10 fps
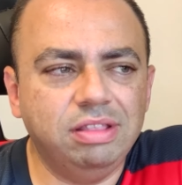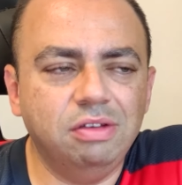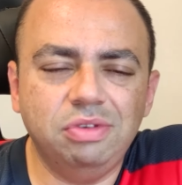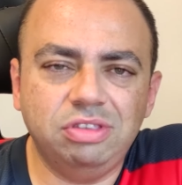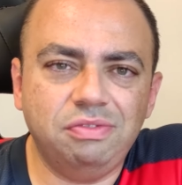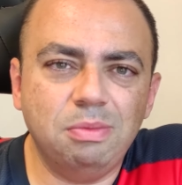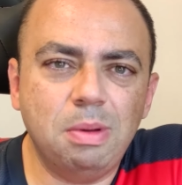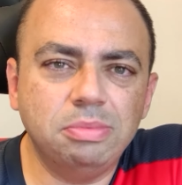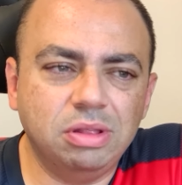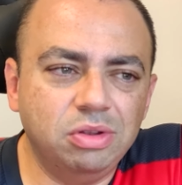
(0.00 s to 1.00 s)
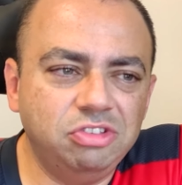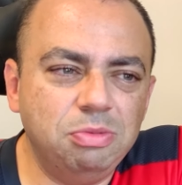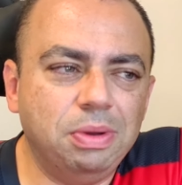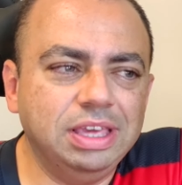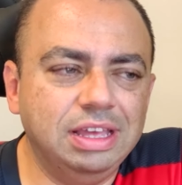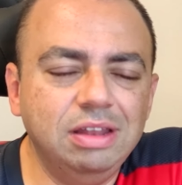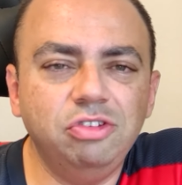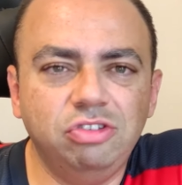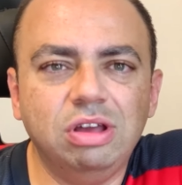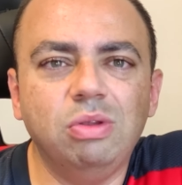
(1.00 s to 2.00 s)
Então você vê um montador tipo aqui, ah, não, a
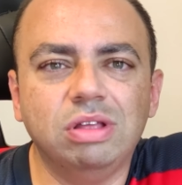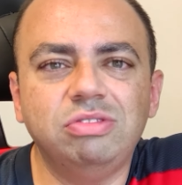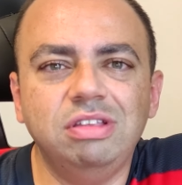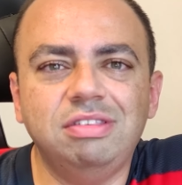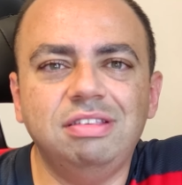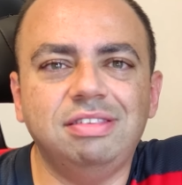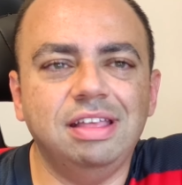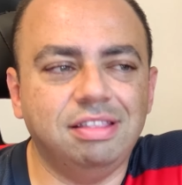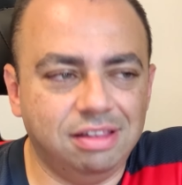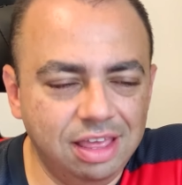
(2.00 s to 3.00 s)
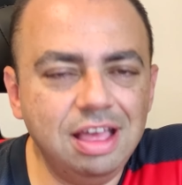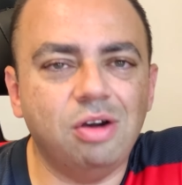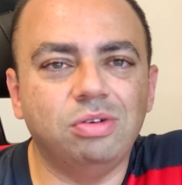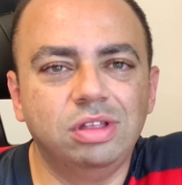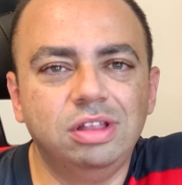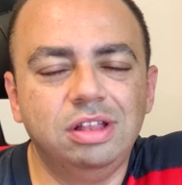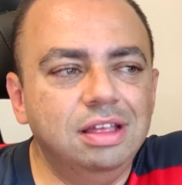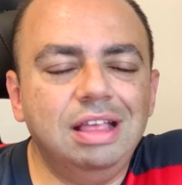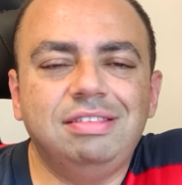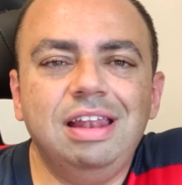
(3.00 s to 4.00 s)
gente está colocando 260, legal.
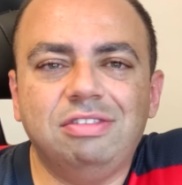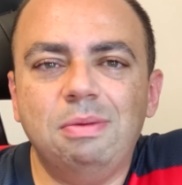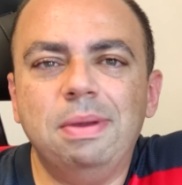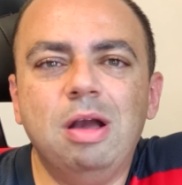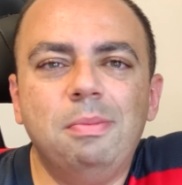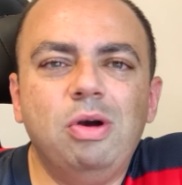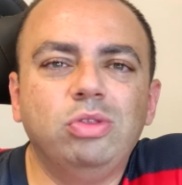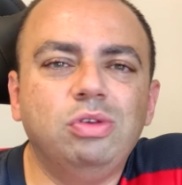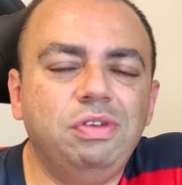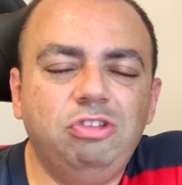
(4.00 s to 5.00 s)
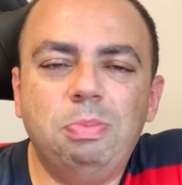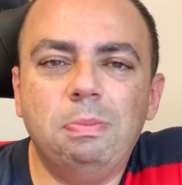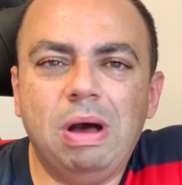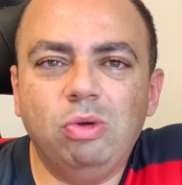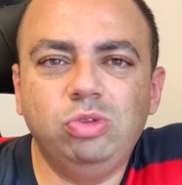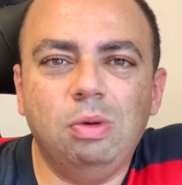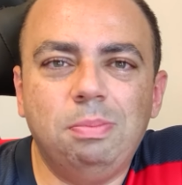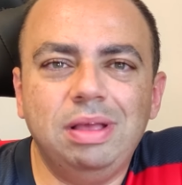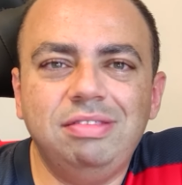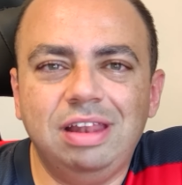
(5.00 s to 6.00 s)
Ah, sei lá, você vai pegar uma rodovia tipo uma
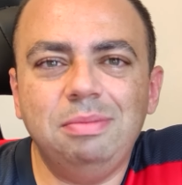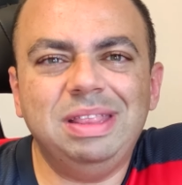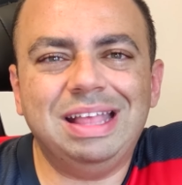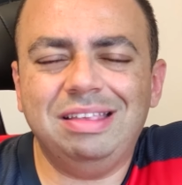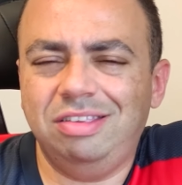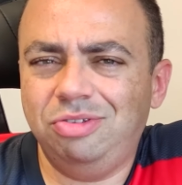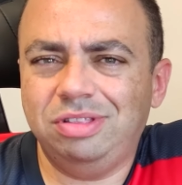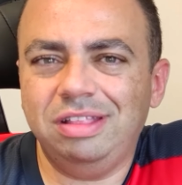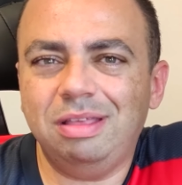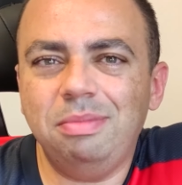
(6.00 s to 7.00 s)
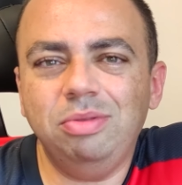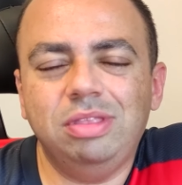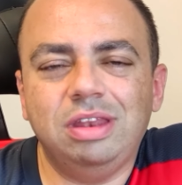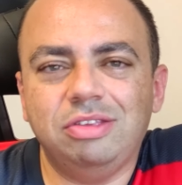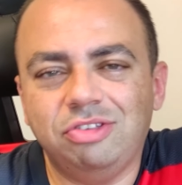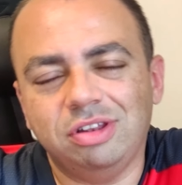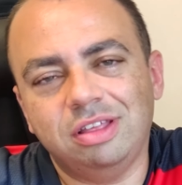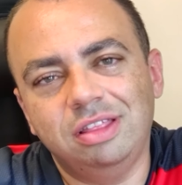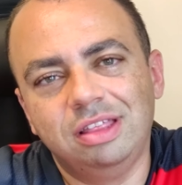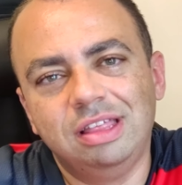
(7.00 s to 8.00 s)
autobahn, se limitar a 180 é meio triste, né?